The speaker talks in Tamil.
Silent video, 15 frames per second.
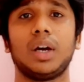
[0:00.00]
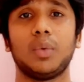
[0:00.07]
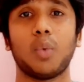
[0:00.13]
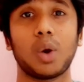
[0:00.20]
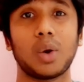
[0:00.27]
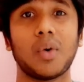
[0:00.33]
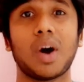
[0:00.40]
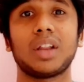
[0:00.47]

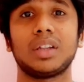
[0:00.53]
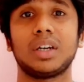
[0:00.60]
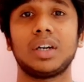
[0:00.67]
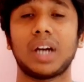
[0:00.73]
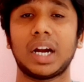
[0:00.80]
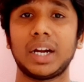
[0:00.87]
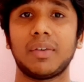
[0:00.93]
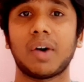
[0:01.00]
ஒரு வாரத்துக்கு
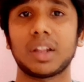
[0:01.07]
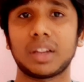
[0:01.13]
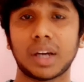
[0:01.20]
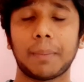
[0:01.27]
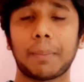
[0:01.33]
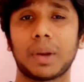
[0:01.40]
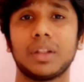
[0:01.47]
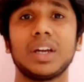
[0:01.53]
ரெண்டு வாரத்துக்கு
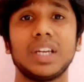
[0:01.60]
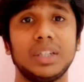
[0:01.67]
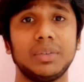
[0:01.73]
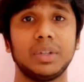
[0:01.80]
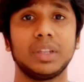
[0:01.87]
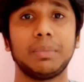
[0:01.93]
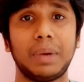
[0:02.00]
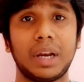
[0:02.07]
அப்புறம் தான் இது
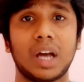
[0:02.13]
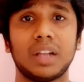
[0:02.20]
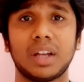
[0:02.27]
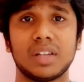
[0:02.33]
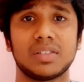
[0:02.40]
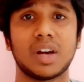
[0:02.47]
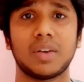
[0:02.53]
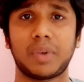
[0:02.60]
வந்து
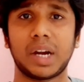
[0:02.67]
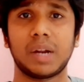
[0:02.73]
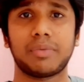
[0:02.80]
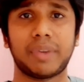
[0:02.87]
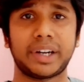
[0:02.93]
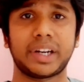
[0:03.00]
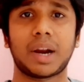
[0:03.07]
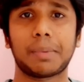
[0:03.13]
பினாதாஸ் ஃப்ரீடம்
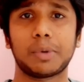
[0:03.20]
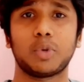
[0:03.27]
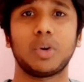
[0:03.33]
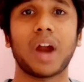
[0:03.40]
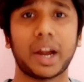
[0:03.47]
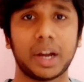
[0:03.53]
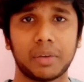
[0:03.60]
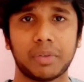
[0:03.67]
ஃபைட்டர் அப்படின்னு சொல்லி
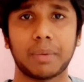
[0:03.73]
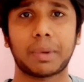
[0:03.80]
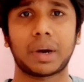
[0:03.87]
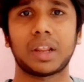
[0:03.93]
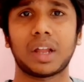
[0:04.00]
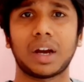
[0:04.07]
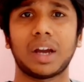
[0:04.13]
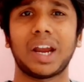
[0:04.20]
ஐடென்டிஃபை
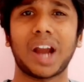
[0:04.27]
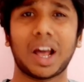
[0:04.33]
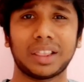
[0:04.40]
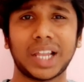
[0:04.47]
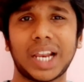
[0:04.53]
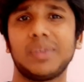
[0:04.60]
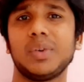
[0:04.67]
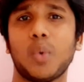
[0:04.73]
பண்ணதாங்க ஏன்னா அந்த
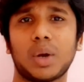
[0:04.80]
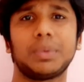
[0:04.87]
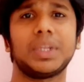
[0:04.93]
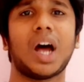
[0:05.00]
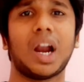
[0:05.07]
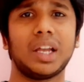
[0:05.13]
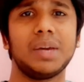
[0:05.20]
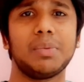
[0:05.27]
அளவுக்கு உடம்பு
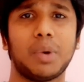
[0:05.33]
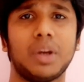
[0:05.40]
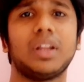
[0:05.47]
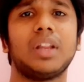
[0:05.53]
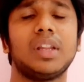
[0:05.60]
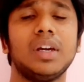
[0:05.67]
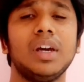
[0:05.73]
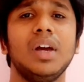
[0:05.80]
அழுகி
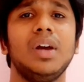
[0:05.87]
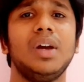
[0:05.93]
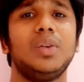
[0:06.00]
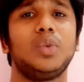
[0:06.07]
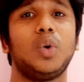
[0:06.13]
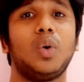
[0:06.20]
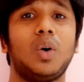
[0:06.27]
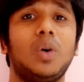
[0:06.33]
போயிருந்தது ஸோ